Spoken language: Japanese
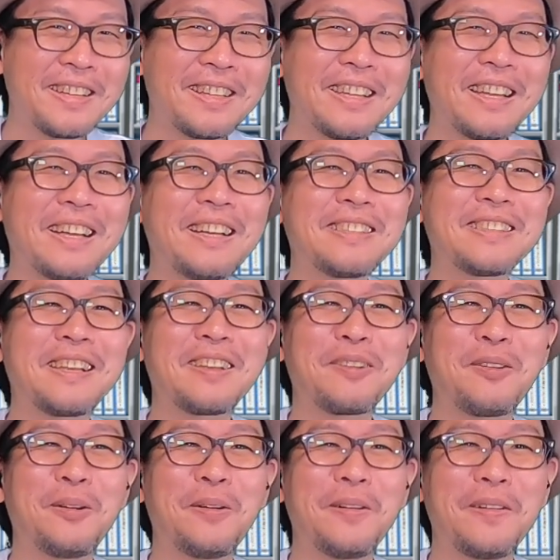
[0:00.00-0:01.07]
いやー、最
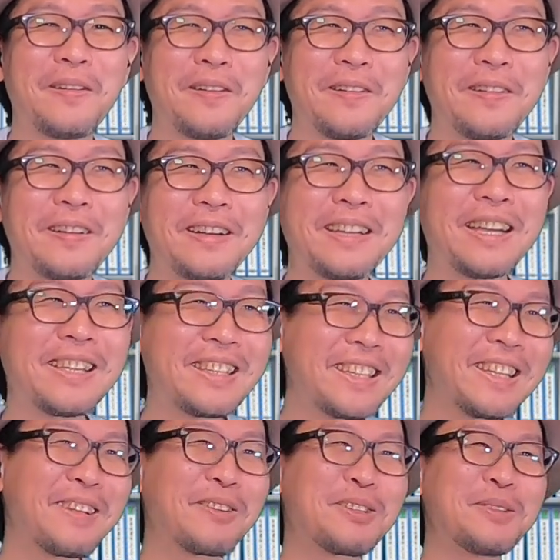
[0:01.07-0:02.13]
高。え、た
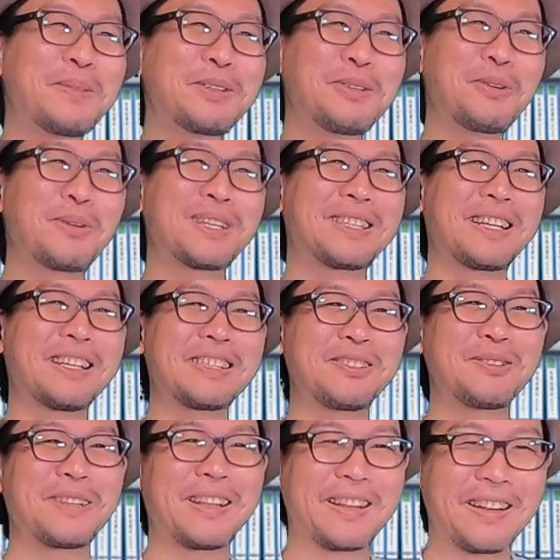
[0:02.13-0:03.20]
だのくんも評価高
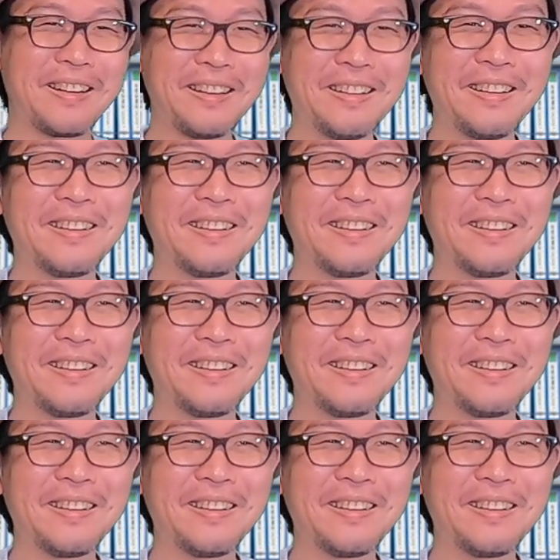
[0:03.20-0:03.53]
そうだな。